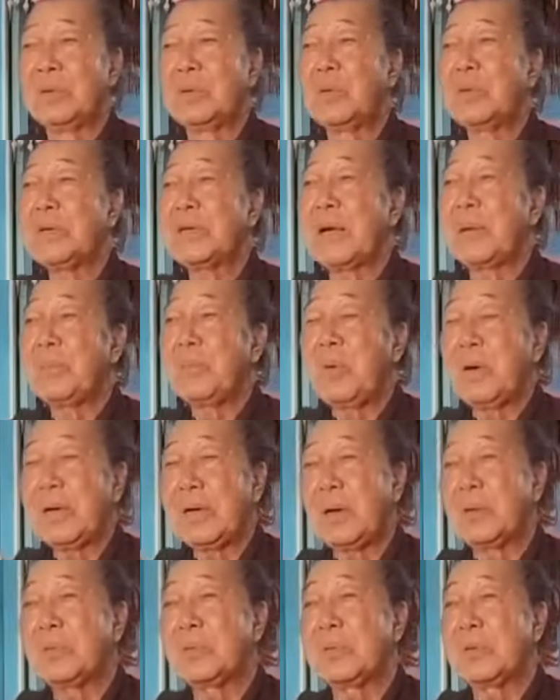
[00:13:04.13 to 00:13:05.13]
núi cấm qua
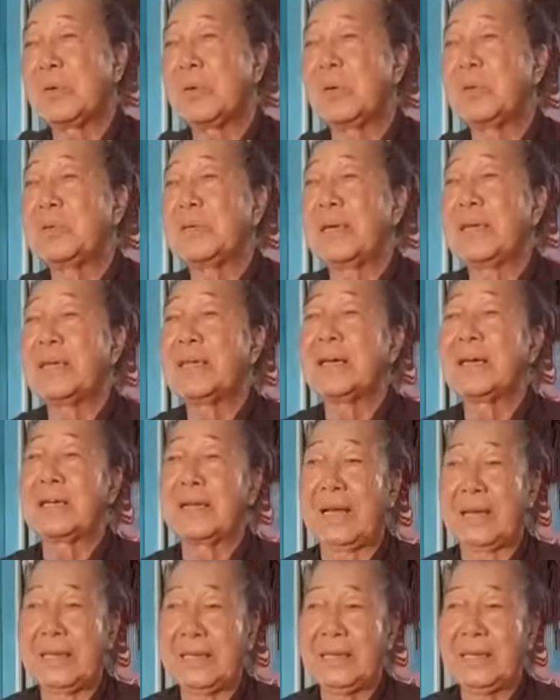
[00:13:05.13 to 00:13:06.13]
lầu thổ lỗ dễ gần
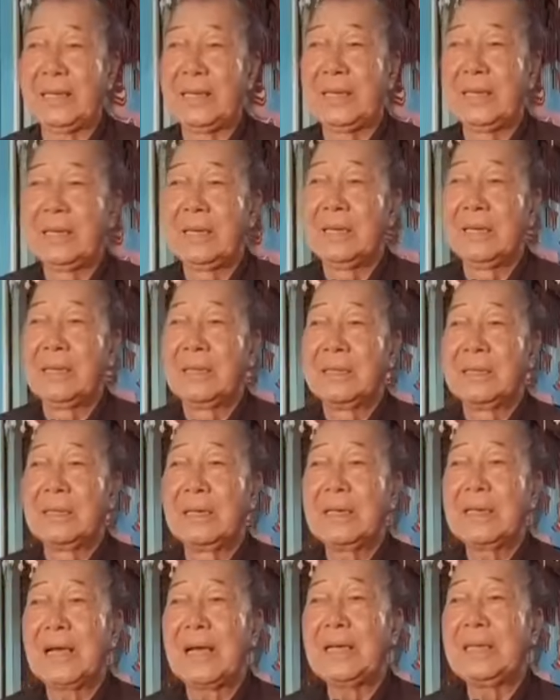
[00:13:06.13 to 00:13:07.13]
đây
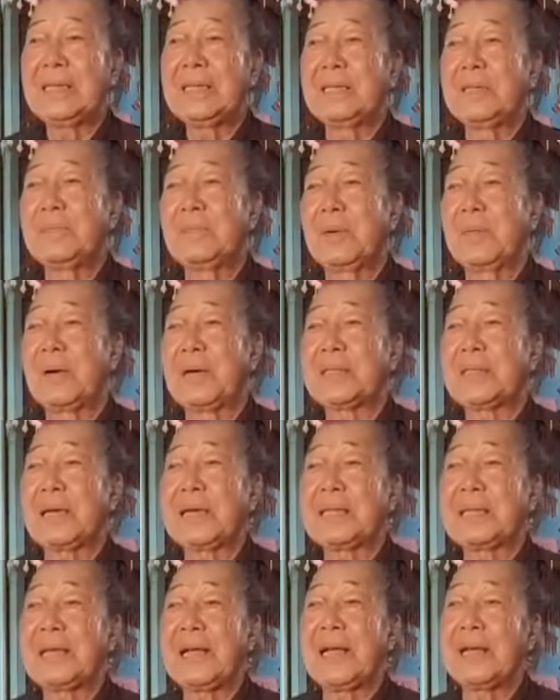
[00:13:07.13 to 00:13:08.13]
những cái gì mà Phật
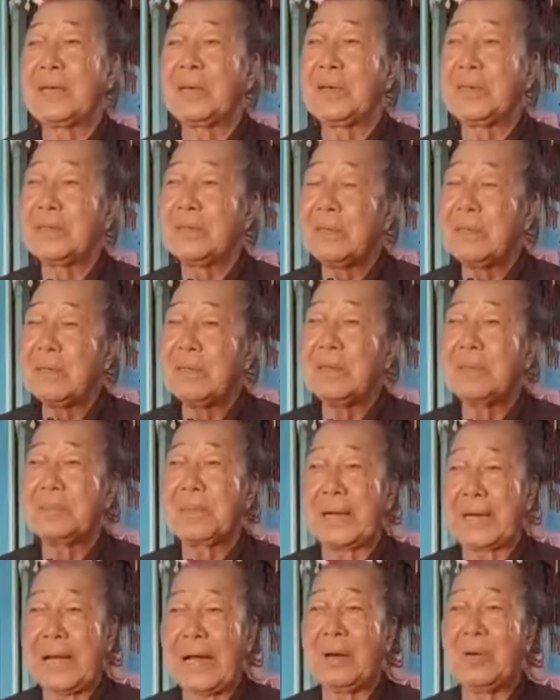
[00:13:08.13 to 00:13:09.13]
thầy thế An nói trước đó
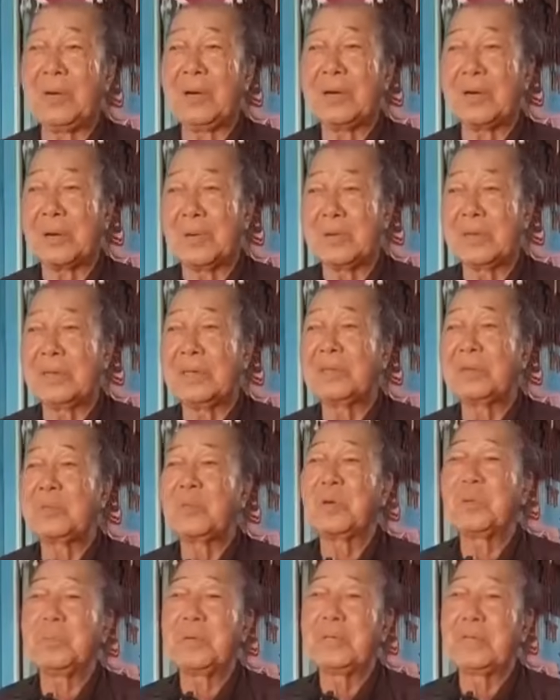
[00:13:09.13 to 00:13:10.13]
mà đã có rồi đó chúng
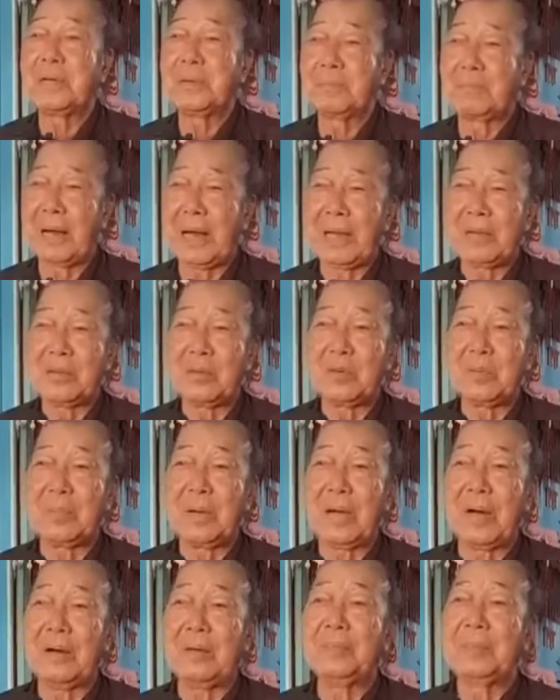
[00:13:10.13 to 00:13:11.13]
tôi mới trình bày cho các
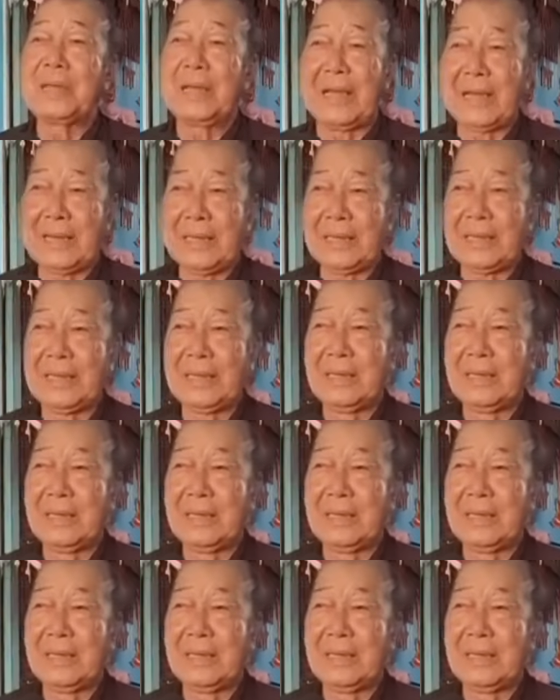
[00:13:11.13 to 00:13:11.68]
bà con mình nghe